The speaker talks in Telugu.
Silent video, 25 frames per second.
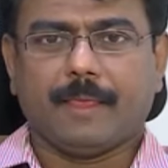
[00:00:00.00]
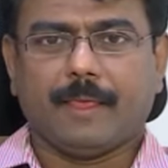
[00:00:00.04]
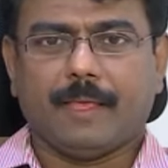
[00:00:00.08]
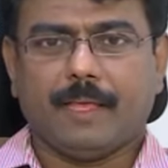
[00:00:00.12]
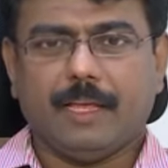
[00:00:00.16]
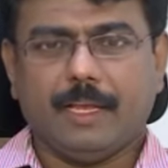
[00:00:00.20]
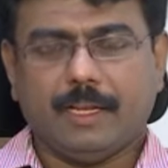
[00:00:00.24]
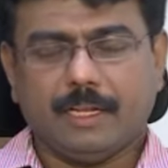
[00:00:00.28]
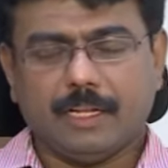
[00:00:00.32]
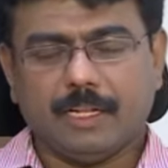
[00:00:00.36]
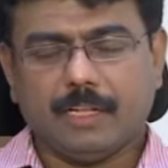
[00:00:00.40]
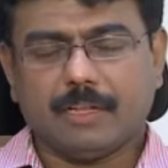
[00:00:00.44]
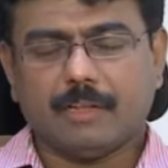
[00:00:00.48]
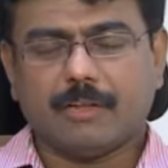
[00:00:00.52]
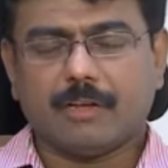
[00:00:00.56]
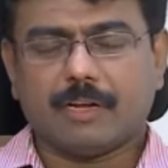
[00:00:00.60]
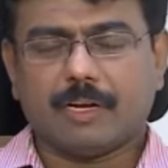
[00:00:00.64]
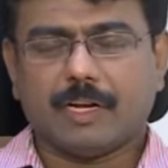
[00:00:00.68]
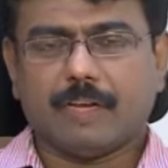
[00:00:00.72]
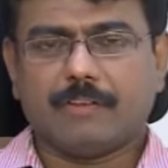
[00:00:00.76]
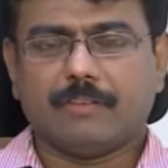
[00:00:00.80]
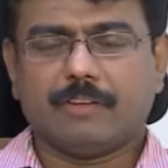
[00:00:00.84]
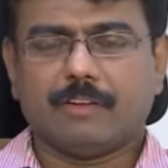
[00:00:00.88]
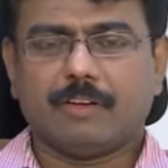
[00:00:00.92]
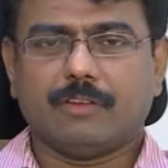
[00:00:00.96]
వీటి ద్వారా
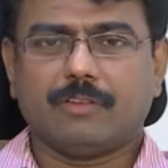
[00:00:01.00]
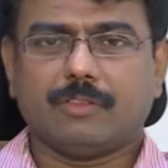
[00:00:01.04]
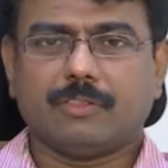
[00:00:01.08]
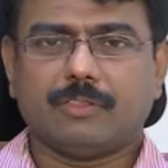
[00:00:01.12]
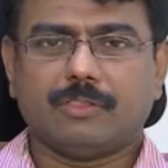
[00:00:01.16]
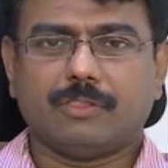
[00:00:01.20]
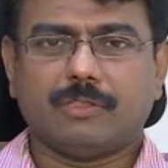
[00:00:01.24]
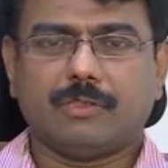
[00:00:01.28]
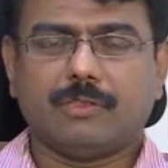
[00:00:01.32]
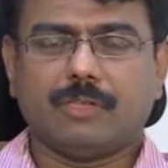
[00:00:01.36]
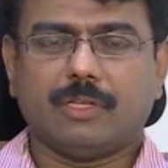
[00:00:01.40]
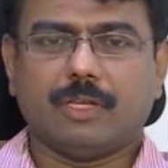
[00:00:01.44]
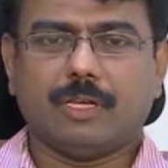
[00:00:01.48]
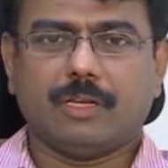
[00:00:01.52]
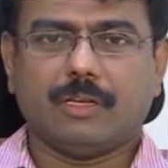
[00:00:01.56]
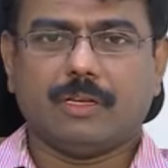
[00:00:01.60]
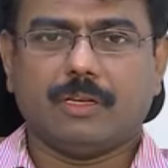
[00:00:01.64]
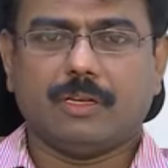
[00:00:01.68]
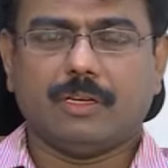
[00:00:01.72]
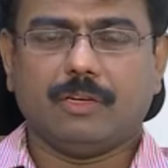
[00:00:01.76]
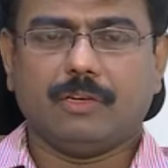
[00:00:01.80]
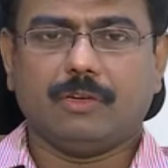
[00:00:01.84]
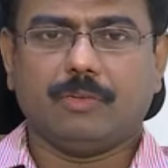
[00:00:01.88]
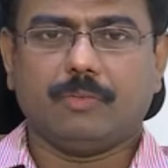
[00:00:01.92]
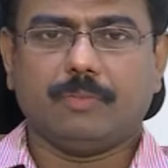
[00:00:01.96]
ఏమన్నా వస్తుందా
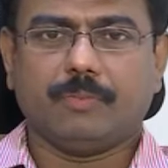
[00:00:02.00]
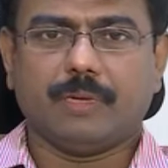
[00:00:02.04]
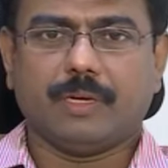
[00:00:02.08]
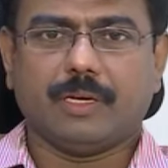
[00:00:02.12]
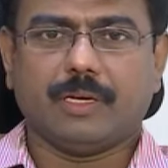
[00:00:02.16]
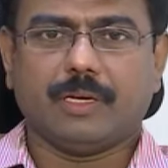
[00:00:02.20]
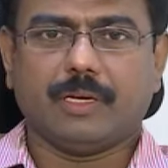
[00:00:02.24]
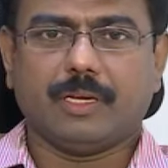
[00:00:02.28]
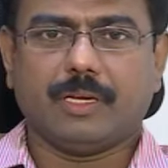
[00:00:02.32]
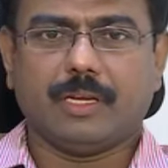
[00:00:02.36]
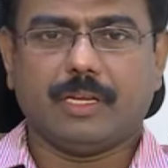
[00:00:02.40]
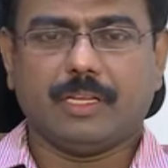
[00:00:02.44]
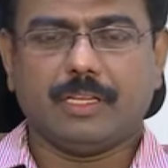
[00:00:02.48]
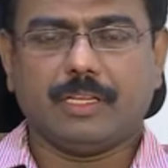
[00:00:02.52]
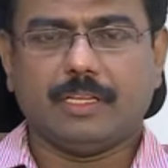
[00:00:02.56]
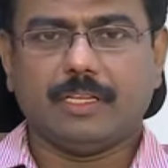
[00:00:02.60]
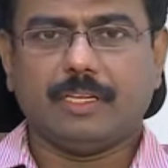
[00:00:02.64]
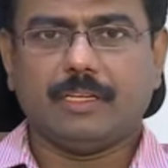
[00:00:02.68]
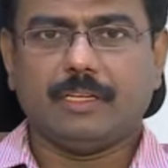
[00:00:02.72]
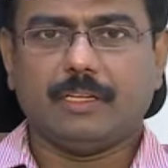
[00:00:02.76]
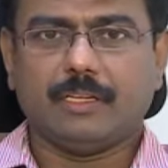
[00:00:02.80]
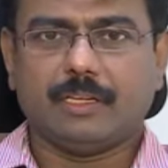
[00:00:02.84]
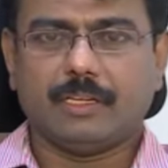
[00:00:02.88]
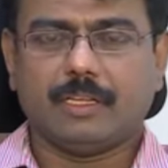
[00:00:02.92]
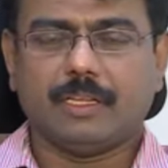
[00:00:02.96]
ఈ నొప్పి అనేది
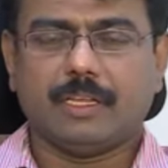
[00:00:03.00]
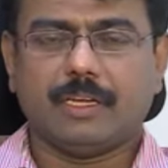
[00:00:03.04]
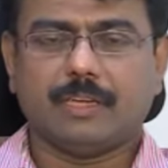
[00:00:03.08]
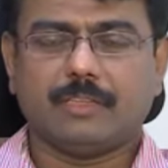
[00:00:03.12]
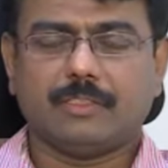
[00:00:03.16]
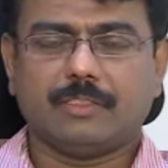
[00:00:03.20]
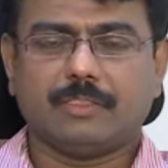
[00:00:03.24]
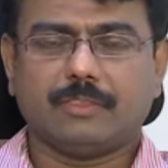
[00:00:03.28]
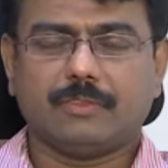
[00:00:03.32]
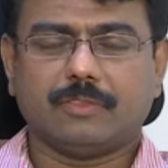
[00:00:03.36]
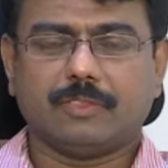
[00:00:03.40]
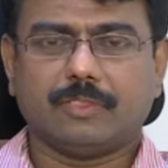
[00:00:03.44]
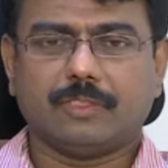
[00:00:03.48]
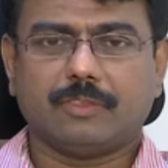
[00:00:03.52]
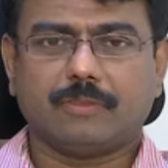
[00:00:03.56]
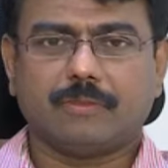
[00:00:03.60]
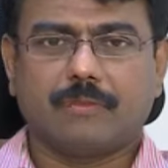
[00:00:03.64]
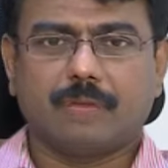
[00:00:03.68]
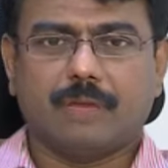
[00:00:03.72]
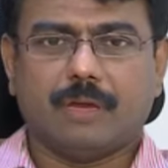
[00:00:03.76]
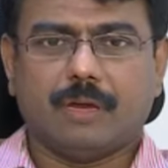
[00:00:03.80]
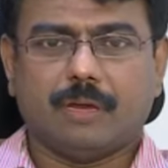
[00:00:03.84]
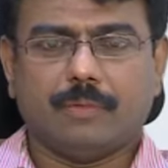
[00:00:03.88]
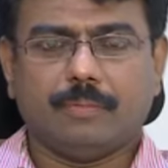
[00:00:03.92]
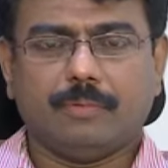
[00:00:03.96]
నిర్ధారించవచ్చు
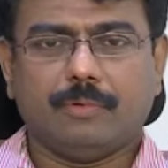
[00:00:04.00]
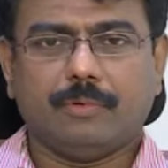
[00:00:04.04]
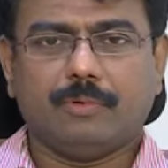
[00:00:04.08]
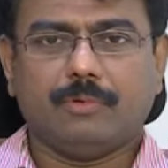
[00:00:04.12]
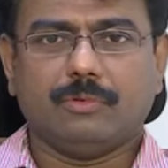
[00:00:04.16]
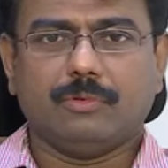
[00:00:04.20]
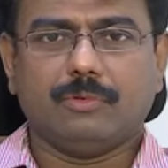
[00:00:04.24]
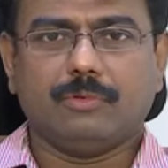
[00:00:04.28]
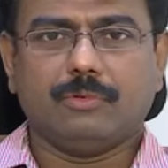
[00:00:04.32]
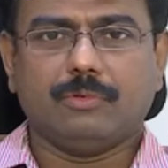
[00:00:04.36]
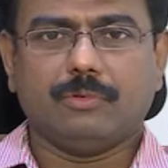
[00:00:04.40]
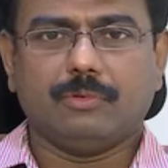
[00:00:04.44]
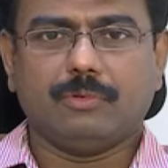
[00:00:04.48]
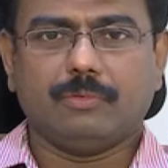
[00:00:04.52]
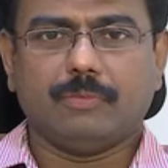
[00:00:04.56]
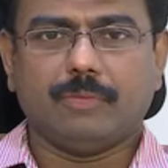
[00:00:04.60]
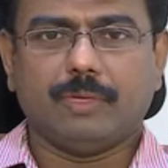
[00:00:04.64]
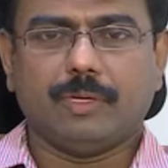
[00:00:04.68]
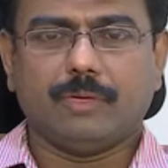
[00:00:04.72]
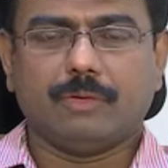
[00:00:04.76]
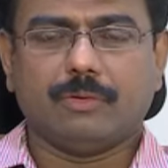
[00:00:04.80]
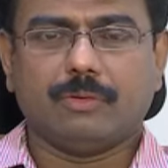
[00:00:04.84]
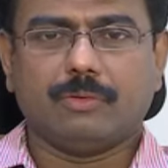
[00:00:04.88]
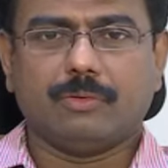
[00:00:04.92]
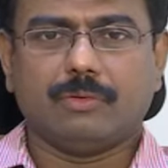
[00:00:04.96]
అప్పుడు
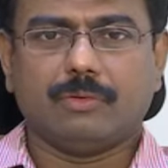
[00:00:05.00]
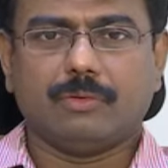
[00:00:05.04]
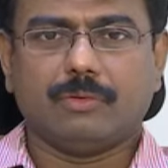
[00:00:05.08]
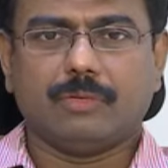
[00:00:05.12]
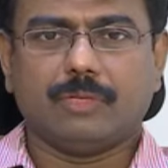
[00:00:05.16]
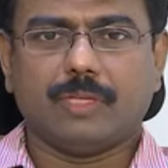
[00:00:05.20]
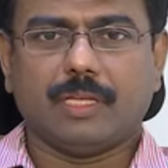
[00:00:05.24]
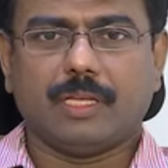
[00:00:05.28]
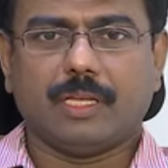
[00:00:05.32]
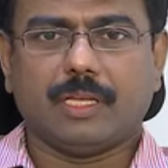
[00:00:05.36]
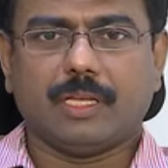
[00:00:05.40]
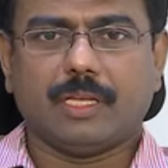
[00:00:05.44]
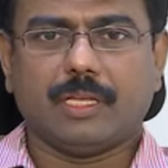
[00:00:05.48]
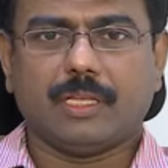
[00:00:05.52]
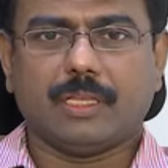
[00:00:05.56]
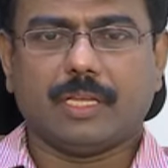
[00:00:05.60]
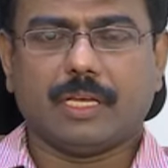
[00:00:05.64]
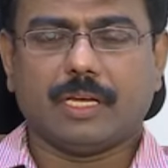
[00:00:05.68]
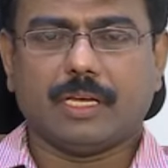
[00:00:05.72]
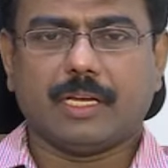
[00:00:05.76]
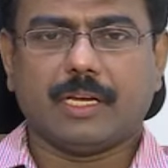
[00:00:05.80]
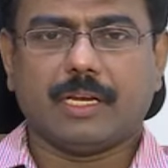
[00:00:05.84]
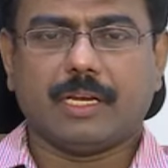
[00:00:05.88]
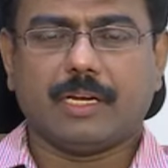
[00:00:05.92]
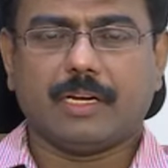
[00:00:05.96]
మీకు దీనికి
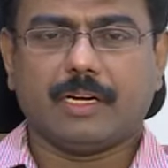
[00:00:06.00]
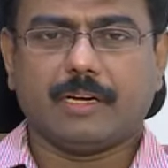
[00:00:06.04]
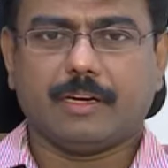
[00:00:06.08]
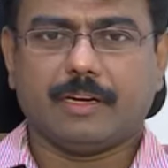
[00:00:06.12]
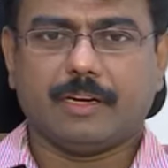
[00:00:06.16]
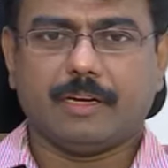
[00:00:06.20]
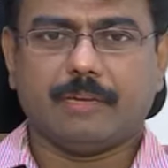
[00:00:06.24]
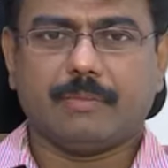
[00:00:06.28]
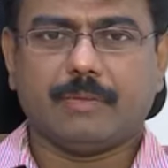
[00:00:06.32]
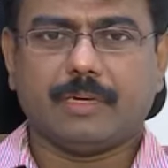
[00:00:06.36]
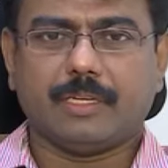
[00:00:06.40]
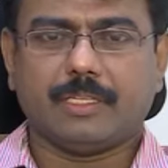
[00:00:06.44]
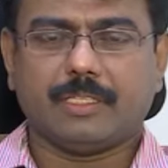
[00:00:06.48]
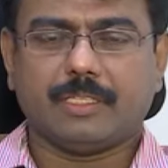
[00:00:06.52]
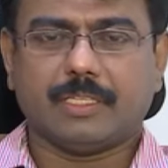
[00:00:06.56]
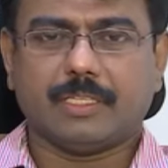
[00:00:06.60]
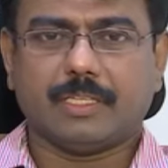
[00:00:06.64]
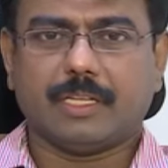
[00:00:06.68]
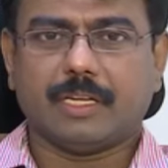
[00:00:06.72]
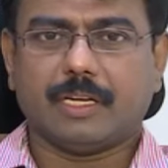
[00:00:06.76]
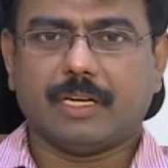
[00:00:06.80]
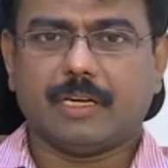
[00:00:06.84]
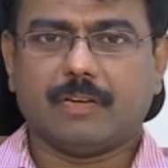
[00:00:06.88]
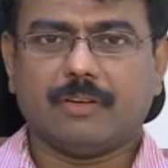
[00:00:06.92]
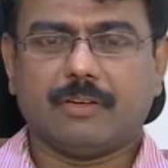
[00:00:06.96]
తగినైన ట్రీట్మెంట్
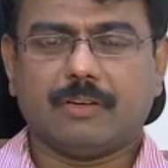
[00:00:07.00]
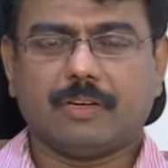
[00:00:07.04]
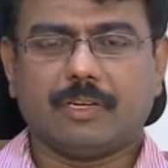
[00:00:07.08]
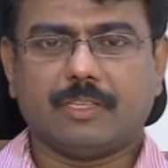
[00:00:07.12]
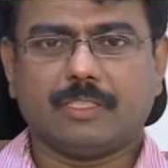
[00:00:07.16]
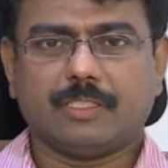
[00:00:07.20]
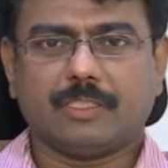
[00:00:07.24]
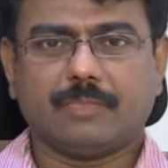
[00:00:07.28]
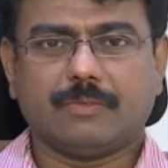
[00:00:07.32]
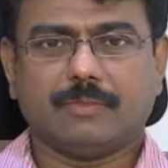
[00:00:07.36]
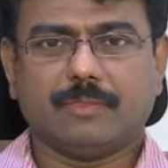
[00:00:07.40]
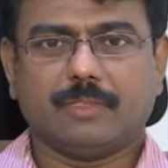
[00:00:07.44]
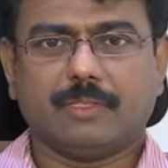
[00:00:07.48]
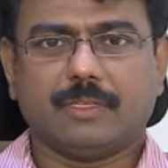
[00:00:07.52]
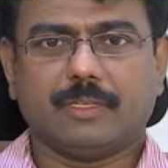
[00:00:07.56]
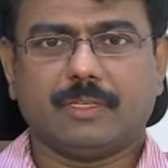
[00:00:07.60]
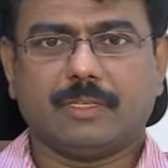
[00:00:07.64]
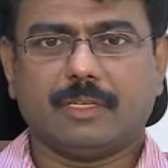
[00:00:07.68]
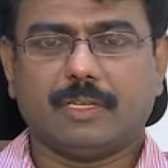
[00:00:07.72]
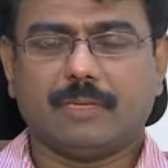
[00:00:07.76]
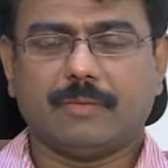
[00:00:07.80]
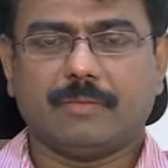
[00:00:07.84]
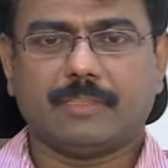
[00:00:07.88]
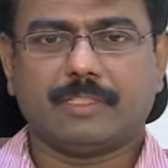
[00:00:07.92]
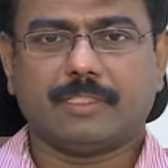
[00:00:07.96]
ఇచ్చేదానికి అవకాశం ఉంది
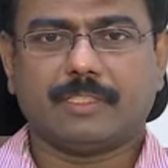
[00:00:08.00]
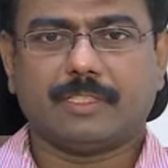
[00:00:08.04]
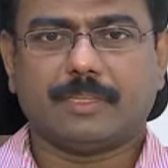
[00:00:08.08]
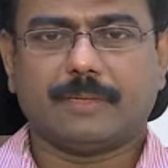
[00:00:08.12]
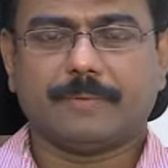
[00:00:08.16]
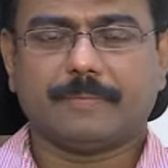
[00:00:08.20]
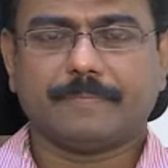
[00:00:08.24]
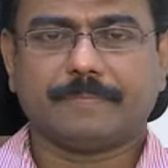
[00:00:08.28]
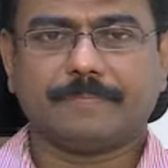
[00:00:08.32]
నమస్తే